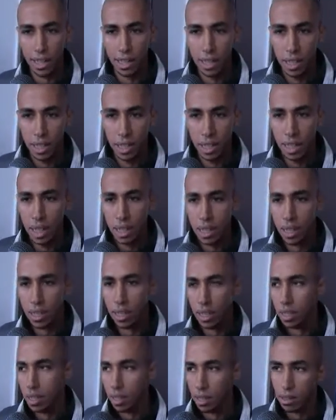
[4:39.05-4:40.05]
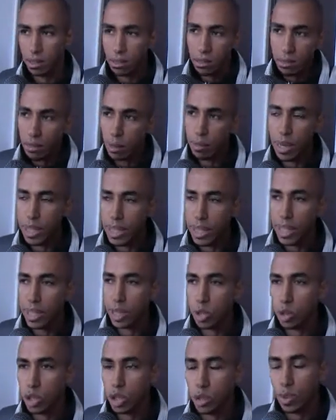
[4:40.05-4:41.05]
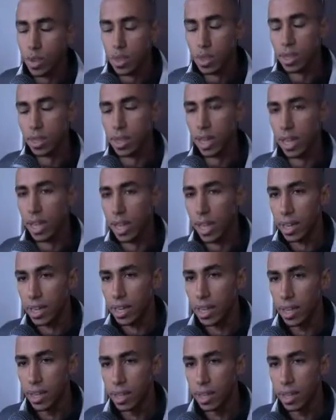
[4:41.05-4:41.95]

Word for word: eh, la maniera di concepirsi italiani.